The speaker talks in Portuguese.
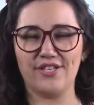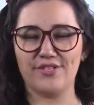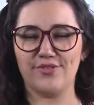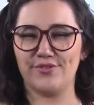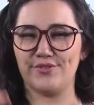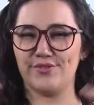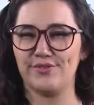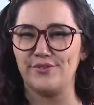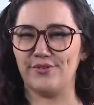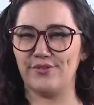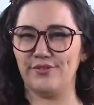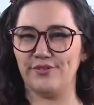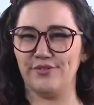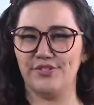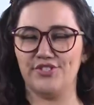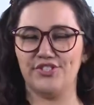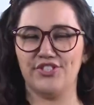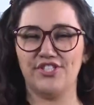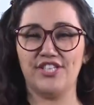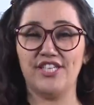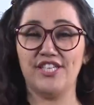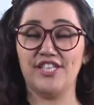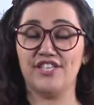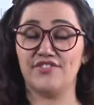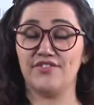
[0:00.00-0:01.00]

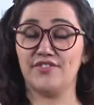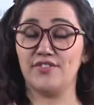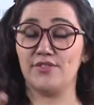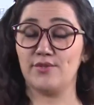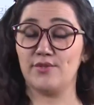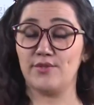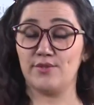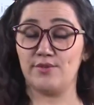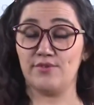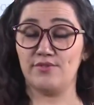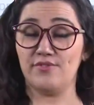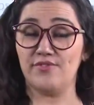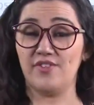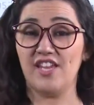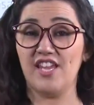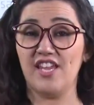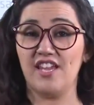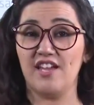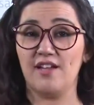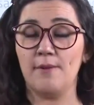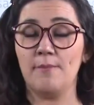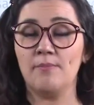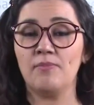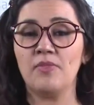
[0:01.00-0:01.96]
sociologia, filosofia,